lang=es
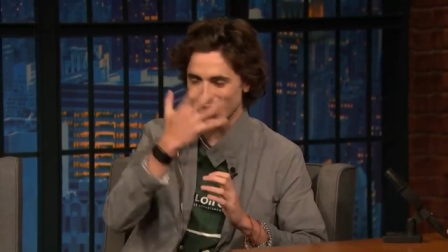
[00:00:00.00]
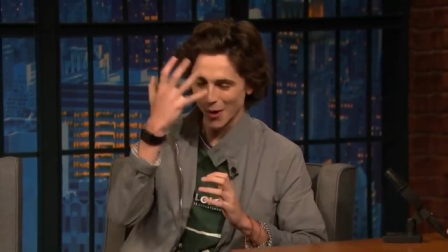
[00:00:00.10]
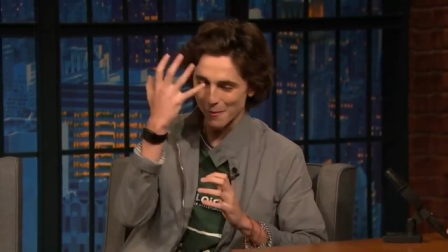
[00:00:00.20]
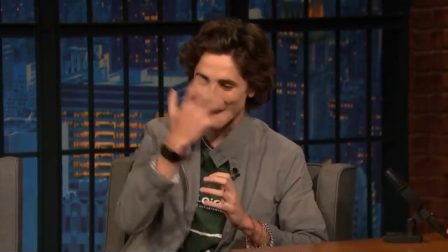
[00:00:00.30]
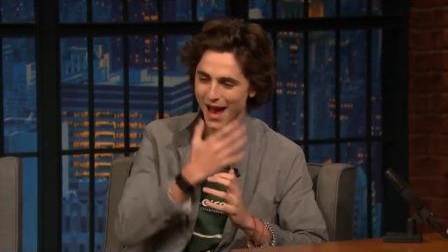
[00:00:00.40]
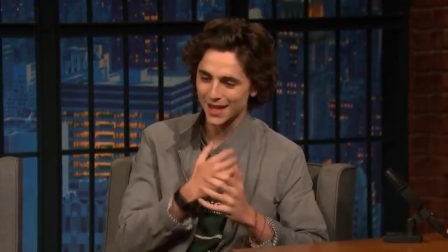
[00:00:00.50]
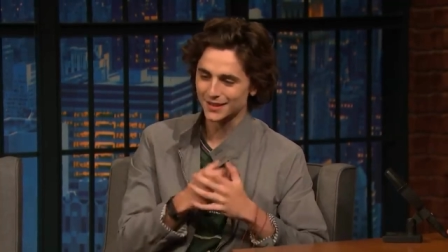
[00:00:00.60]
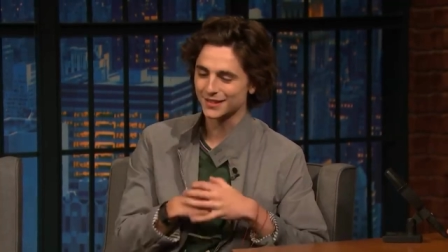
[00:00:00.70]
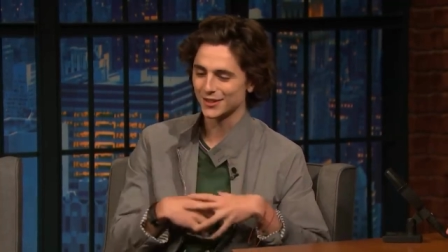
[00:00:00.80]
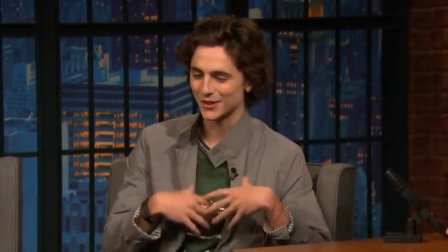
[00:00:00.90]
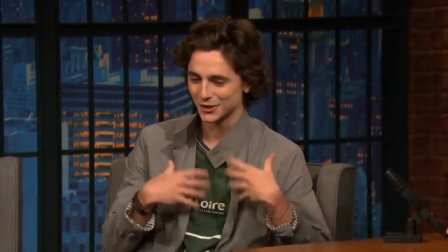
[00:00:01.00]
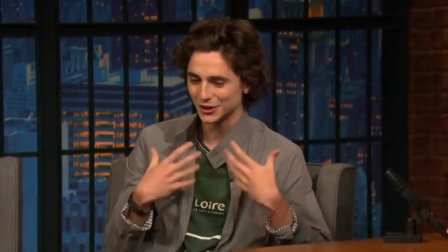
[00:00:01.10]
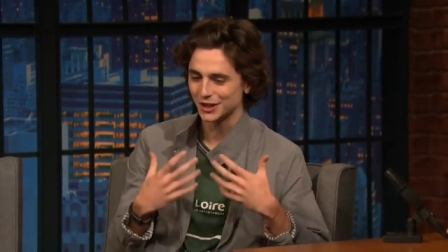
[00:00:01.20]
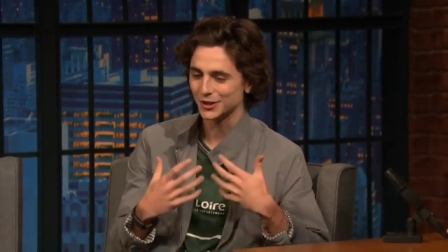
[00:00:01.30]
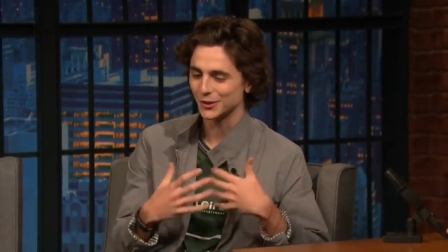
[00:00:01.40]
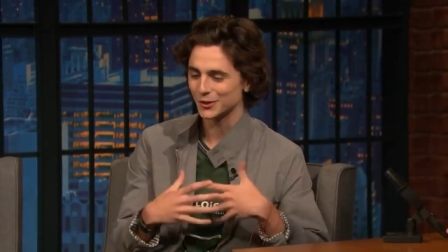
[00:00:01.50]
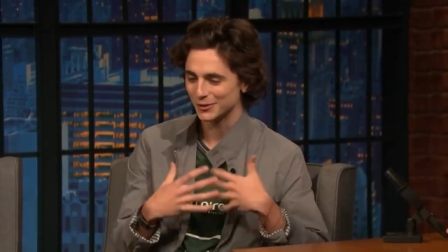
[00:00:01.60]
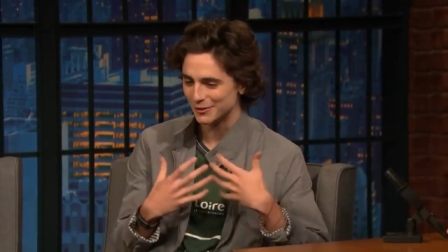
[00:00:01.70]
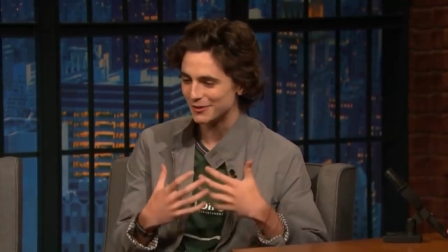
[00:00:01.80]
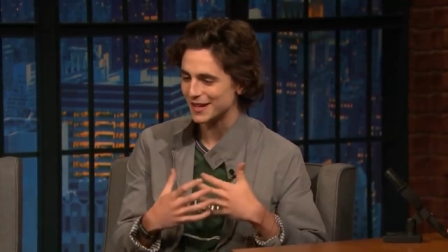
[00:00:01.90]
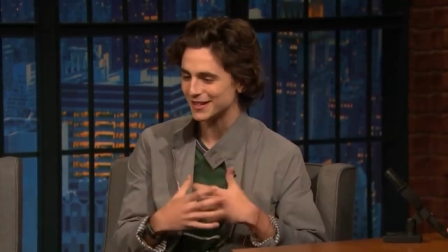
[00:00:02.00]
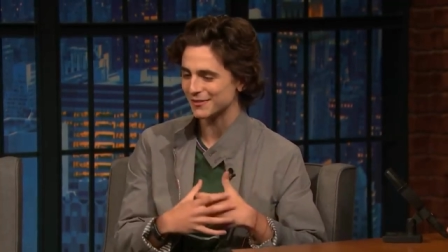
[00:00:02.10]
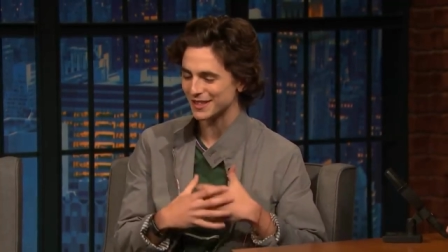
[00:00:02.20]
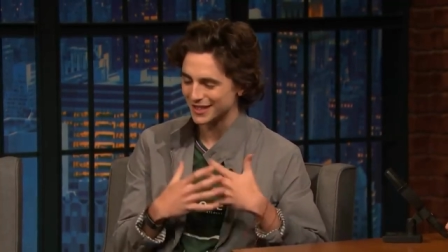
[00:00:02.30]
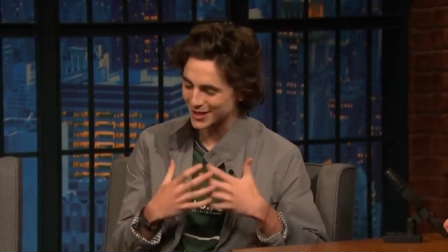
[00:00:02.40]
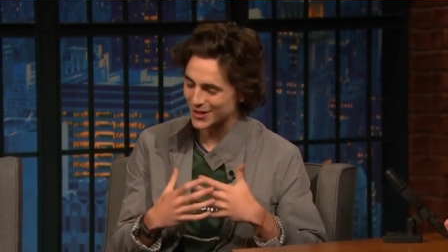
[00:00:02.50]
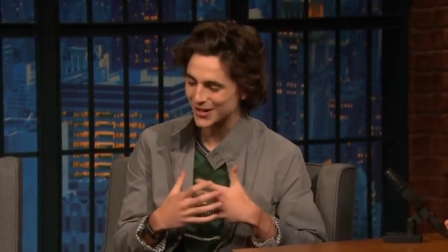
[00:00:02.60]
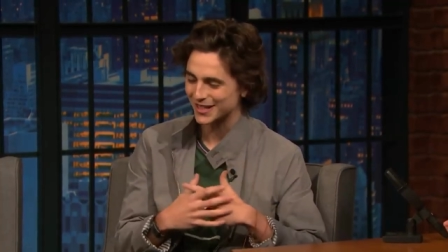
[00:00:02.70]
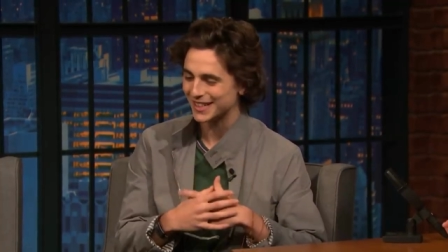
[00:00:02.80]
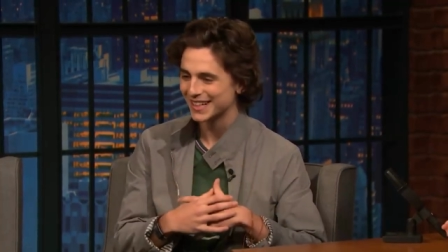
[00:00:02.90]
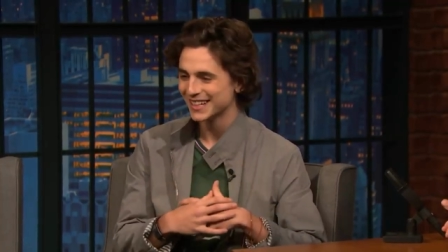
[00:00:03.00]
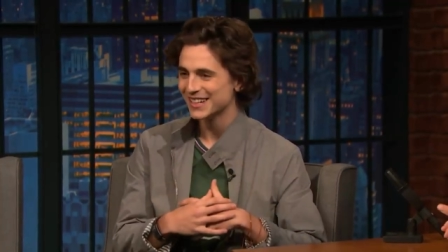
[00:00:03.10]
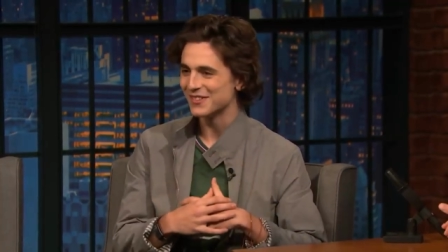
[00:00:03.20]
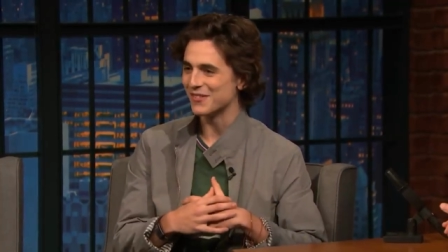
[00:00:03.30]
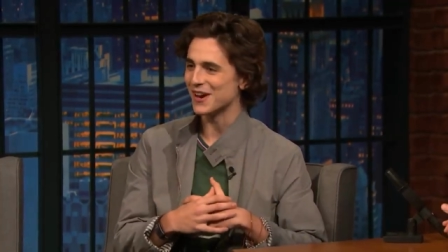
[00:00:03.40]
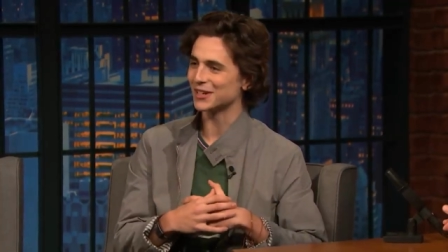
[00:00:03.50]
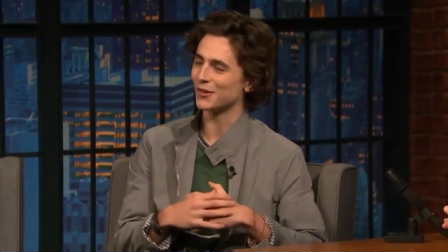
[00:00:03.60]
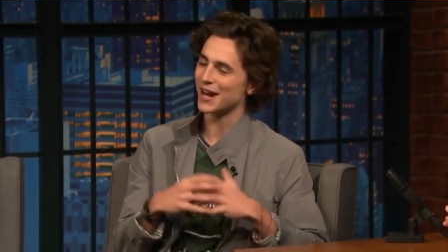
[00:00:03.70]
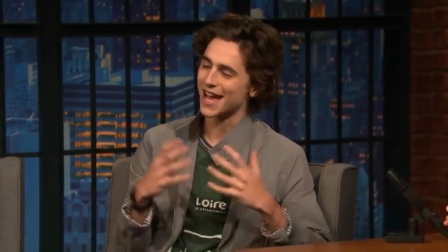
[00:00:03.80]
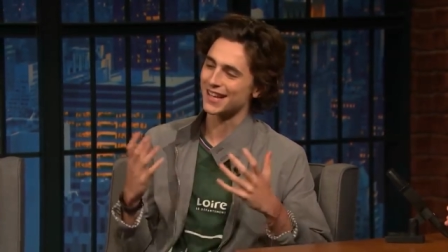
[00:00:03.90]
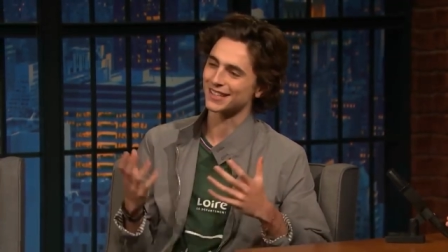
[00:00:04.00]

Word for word: Simplemente me sentí independiente a una edad temprana.